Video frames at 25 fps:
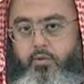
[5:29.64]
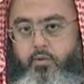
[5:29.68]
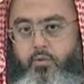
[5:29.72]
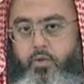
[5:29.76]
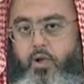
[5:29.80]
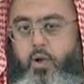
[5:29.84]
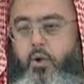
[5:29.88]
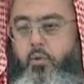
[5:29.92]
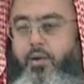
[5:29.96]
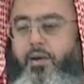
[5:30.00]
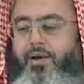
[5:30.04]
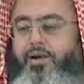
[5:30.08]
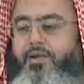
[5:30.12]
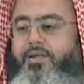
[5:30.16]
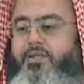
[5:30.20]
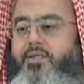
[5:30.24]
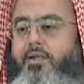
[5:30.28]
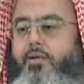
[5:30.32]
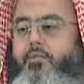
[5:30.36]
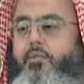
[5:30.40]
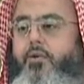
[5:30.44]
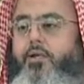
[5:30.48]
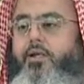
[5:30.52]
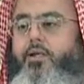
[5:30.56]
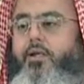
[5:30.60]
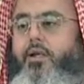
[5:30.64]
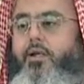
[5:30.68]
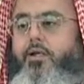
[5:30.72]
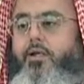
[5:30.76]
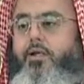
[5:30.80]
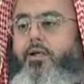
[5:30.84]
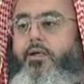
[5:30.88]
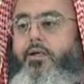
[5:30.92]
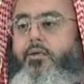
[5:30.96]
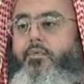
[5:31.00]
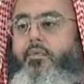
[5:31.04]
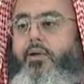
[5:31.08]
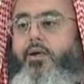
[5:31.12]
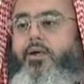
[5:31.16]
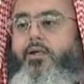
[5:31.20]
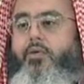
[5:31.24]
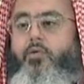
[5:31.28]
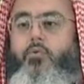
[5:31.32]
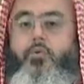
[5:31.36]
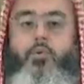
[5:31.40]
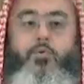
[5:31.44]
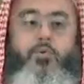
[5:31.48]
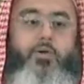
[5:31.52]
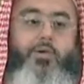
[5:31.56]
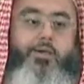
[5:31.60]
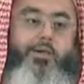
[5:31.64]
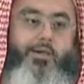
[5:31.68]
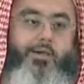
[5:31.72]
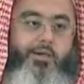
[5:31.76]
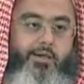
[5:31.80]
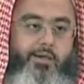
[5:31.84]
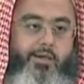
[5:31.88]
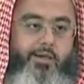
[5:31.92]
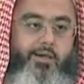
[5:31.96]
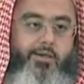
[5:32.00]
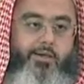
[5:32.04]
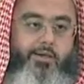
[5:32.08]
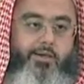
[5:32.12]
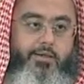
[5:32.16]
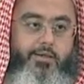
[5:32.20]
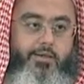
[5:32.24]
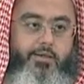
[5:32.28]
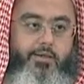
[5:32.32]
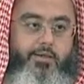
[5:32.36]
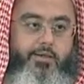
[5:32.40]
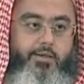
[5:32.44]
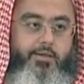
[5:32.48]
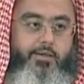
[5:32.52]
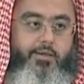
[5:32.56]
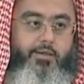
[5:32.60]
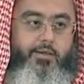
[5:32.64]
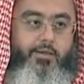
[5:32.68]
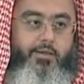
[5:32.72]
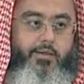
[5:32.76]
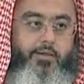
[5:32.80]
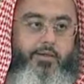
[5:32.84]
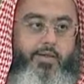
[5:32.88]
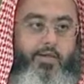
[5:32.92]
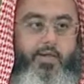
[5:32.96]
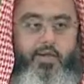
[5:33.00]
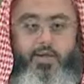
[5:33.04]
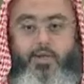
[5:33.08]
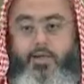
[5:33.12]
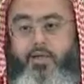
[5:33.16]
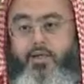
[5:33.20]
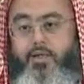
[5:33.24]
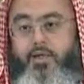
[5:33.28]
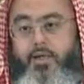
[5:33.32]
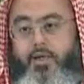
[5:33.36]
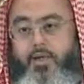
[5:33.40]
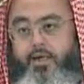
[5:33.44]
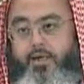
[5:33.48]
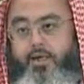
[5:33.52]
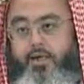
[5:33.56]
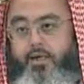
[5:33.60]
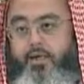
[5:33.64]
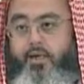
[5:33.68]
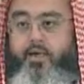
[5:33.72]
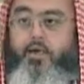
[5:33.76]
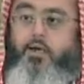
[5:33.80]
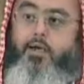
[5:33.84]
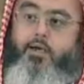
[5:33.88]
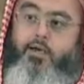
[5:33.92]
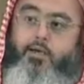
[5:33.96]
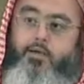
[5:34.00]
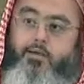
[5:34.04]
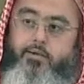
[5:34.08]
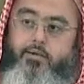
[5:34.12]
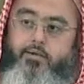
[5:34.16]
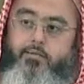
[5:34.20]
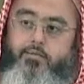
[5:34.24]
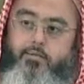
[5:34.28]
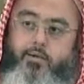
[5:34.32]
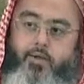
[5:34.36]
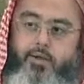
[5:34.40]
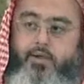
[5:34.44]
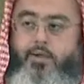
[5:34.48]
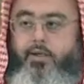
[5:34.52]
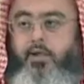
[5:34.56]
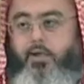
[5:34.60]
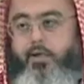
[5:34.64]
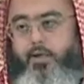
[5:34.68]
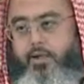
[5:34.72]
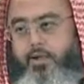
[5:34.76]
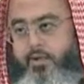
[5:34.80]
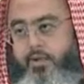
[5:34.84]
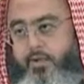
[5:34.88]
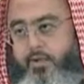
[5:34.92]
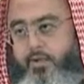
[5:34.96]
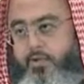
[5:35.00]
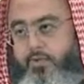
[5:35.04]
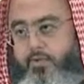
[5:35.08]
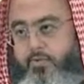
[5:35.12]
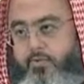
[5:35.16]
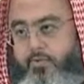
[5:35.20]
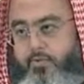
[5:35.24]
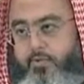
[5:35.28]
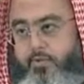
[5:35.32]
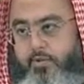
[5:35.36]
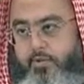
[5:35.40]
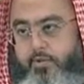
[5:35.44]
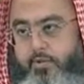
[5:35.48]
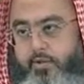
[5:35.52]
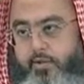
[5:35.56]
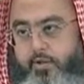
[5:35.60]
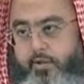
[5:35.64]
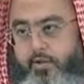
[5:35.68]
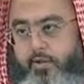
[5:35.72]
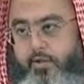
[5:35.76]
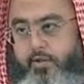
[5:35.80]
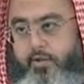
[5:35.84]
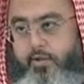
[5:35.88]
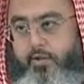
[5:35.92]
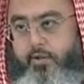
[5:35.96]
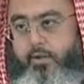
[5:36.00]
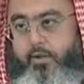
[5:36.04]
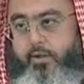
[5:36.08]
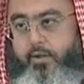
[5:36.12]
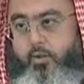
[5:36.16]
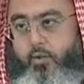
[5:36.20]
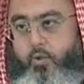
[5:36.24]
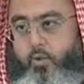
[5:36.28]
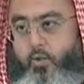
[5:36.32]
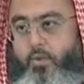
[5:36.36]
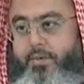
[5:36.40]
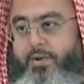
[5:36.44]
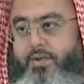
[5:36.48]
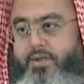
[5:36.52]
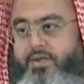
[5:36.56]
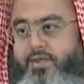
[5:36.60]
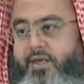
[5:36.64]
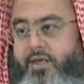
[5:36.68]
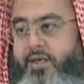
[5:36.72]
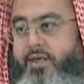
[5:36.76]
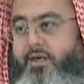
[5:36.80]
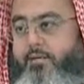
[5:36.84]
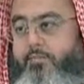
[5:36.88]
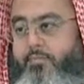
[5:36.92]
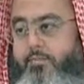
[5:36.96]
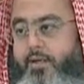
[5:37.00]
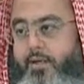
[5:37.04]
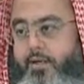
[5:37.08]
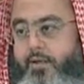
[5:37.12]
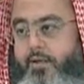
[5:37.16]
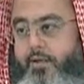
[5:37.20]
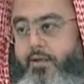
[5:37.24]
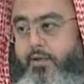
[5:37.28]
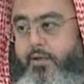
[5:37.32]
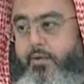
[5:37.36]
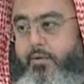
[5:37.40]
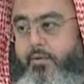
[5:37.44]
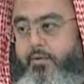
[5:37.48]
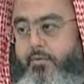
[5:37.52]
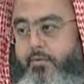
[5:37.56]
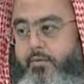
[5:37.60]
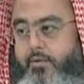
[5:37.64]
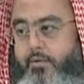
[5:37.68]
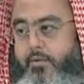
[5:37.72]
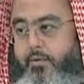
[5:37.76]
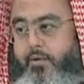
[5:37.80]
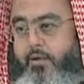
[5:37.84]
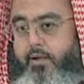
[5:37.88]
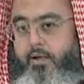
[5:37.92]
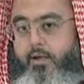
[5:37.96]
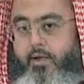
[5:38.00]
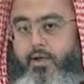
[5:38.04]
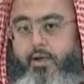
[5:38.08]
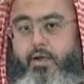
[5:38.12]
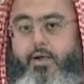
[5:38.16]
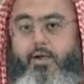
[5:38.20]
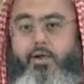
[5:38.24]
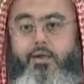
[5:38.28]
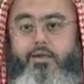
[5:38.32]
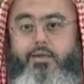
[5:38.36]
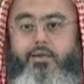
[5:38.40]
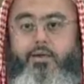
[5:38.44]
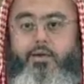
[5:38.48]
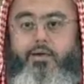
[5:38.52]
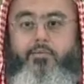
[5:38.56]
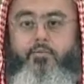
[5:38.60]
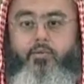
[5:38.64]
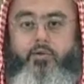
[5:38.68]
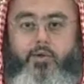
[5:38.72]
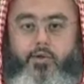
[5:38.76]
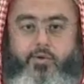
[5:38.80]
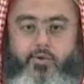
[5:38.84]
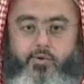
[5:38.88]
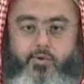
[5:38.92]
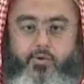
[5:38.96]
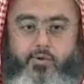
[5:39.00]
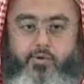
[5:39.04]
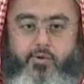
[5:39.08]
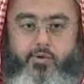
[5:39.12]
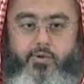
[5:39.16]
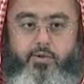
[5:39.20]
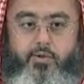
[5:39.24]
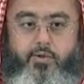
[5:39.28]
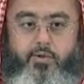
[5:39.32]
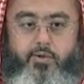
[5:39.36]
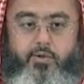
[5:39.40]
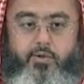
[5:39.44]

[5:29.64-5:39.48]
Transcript: وهو ليس ملكا للعباد هو ملك لله إنا لله وإنا إليه راجعون وما دام هذا ملكه